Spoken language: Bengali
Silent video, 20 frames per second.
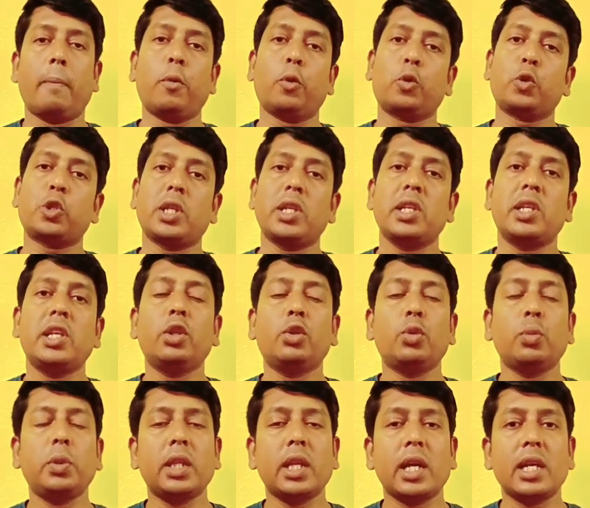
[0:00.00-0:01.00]
ব্রতচারী কি
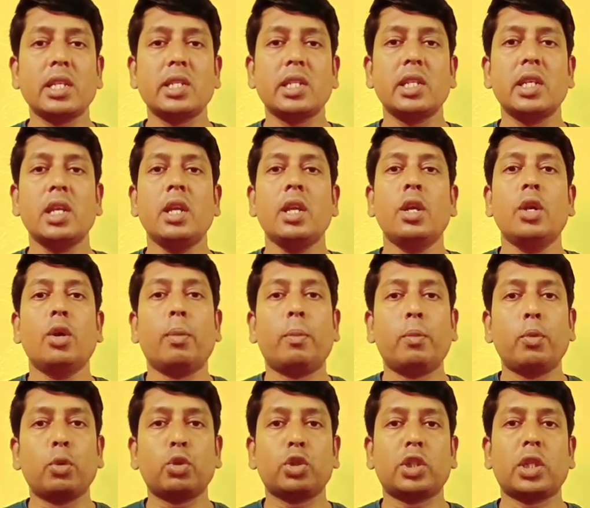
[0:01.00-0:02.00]
সুবিধা আছে
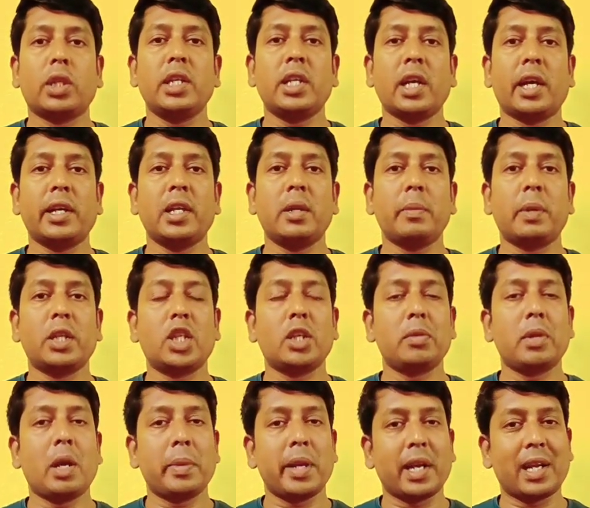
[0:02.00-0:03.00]
ব্রতচারী গানের
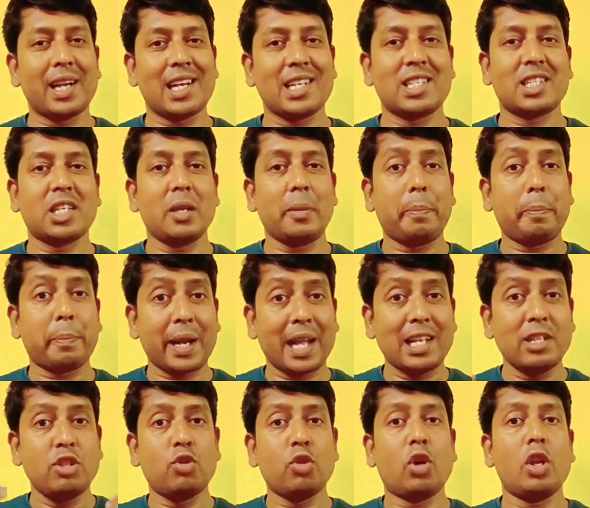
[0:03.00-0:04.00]
মাধ্যমে আমরা ক্লাসকে
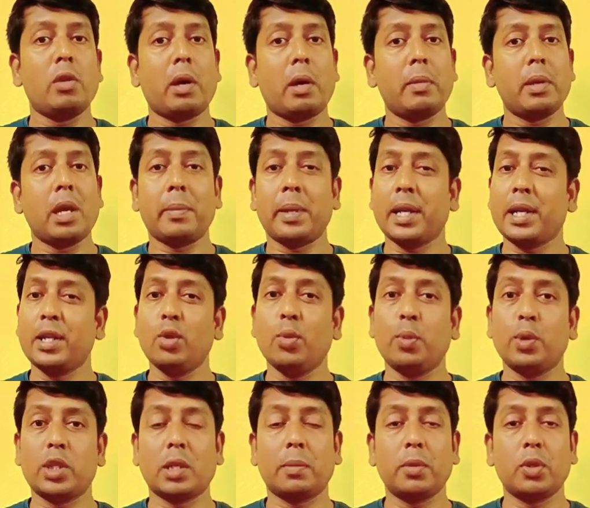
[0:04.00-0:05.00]
প্রাঞ্জলভাবে আমরা কিন্তু
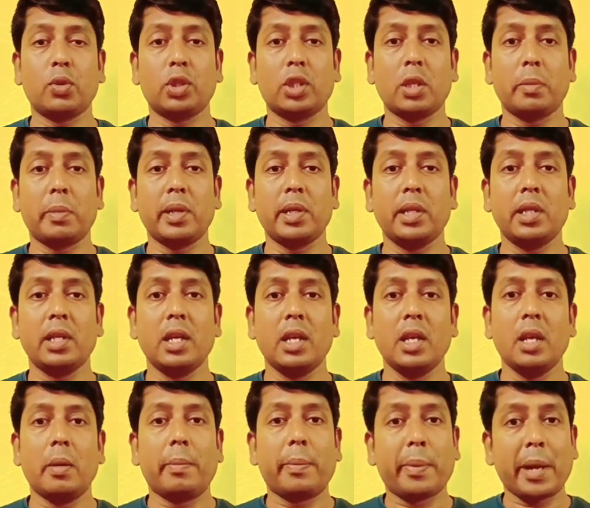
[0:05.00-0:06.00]
উপস্থাপন করতে পারি
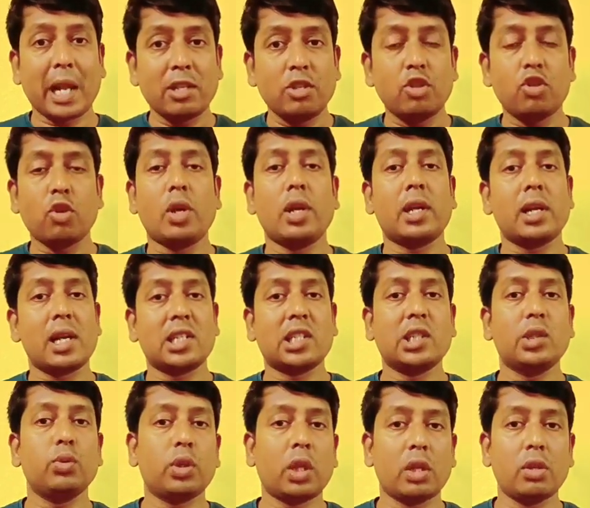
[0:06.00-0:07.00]
প্রাঞ্জল
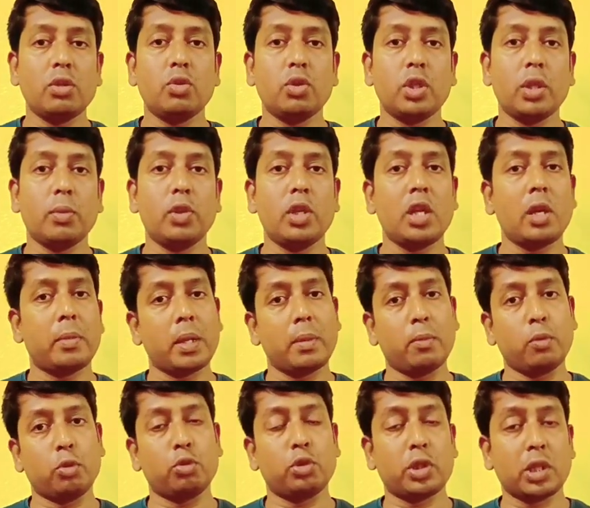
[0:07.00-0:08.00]
ক্লাসের উদাহরণ যদি বলি আমরা
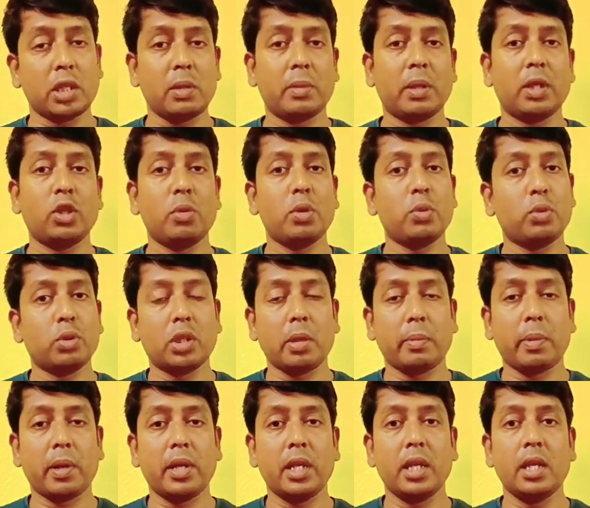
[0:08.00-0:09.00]
ব্রতচারীর মাধ্যমে
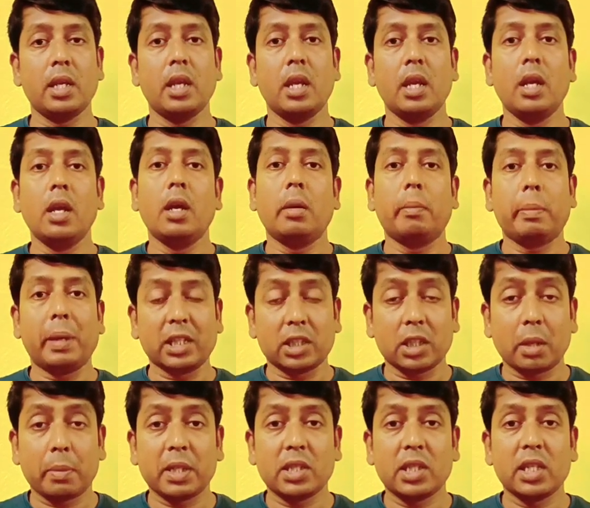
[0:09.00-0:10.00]
করতে পারি
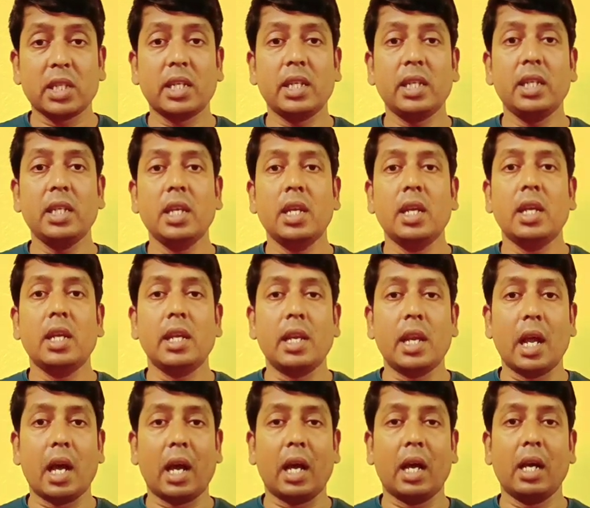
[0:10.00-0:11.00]
পাশাপাশি কি
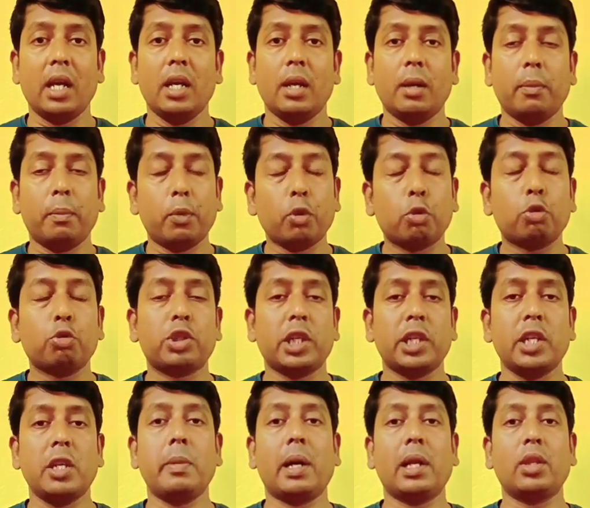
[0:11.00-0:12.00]
না
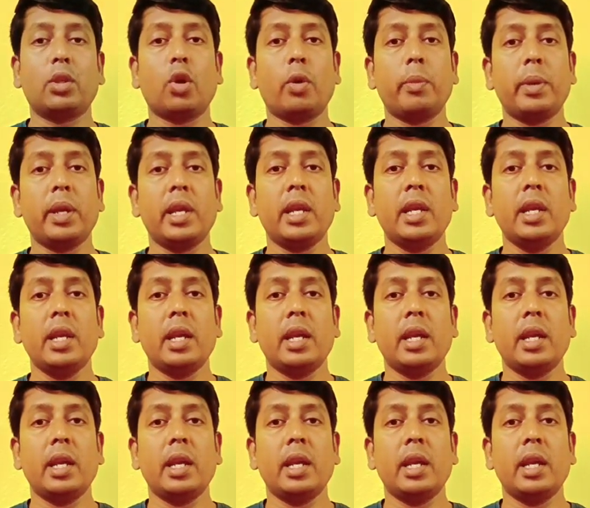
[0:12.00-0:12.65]
ব্রতচারীর মাধ্যমে